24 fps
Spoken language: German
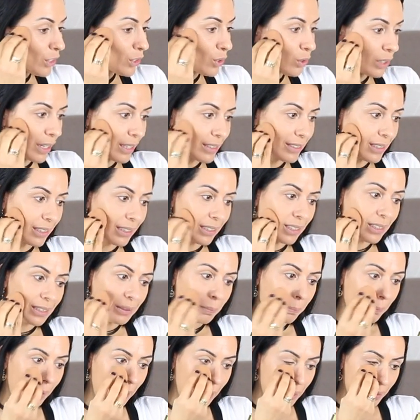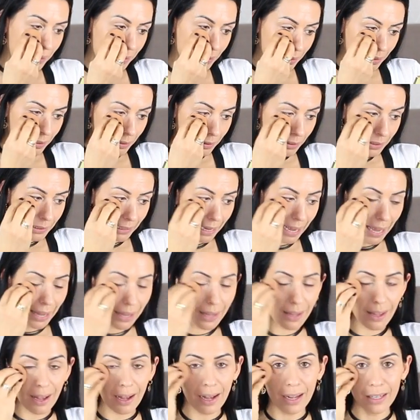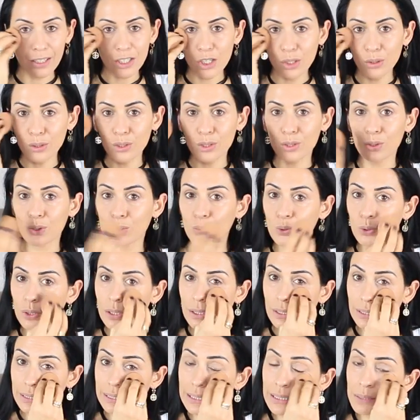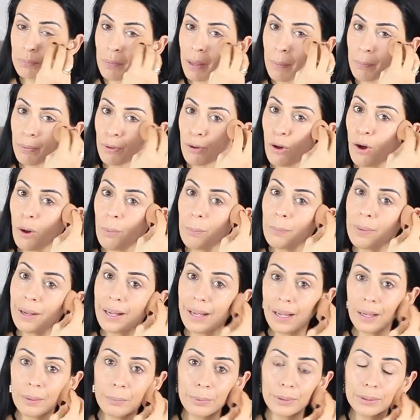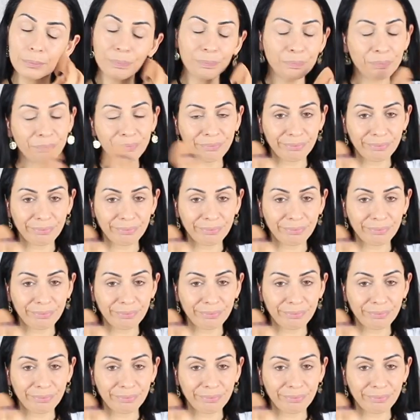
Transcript: sodass ich meine drei Anschlusszüge nicht mehr bekommen habe.